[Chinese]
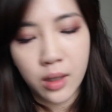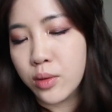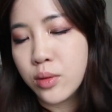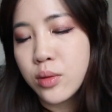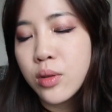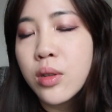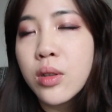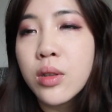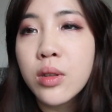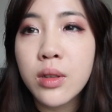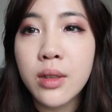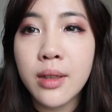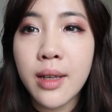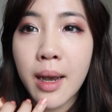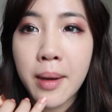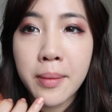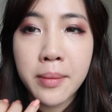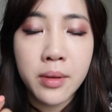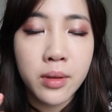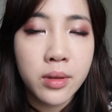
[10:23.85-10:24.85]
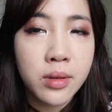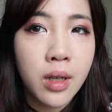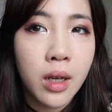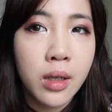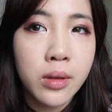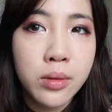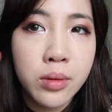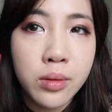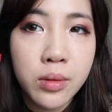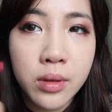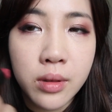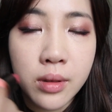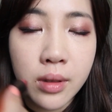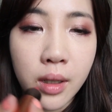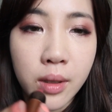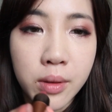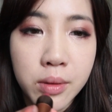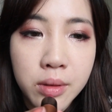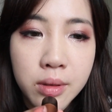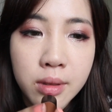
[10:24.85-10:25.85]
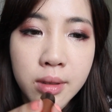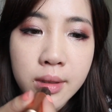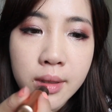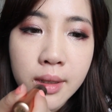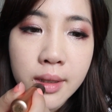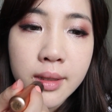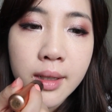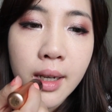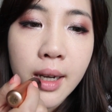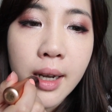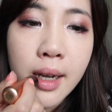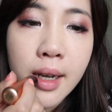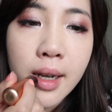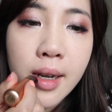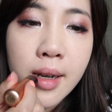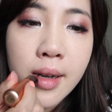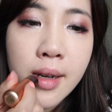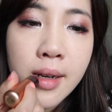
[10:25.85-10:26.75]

我就一样没有上护唇膏，我就直接擦。